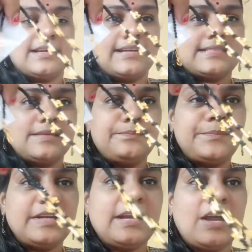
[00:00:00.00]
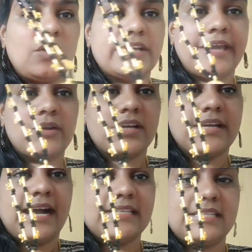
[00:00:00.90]
ఇక్కడ సింపుల్గా ఒకే ఒక
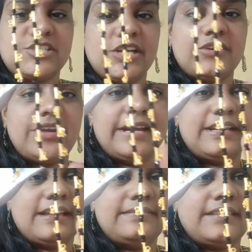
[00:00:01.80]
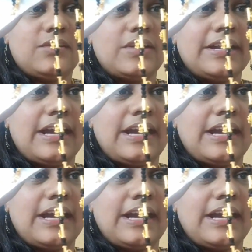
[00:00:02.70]
కాస్ ఇచ్చారు అండ్ ఇదంతా కూడా